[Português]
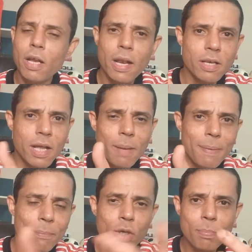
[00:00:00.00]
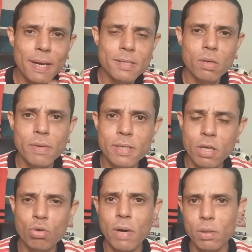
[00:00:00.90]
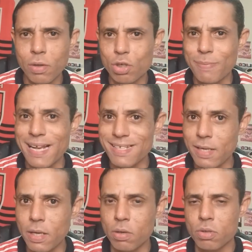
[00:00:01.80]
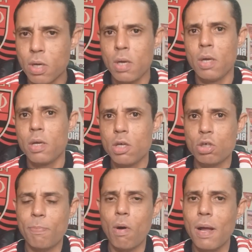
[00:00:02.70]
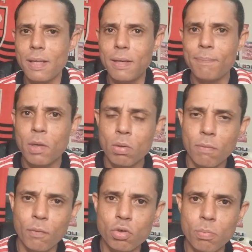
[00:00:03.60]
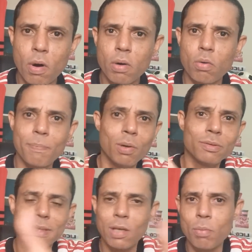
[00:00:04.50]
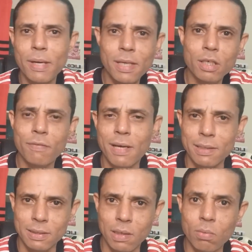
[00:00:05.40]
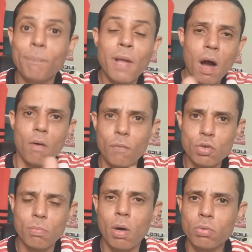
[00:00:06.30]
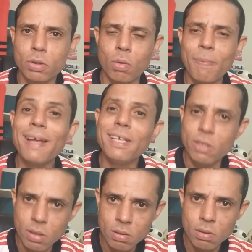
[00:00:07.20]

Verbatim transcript: ele, ele é muito parecido com esses jogadores brasileiros que explodem no futebol europeu sem nenhuma identificação ao futebol do seu país.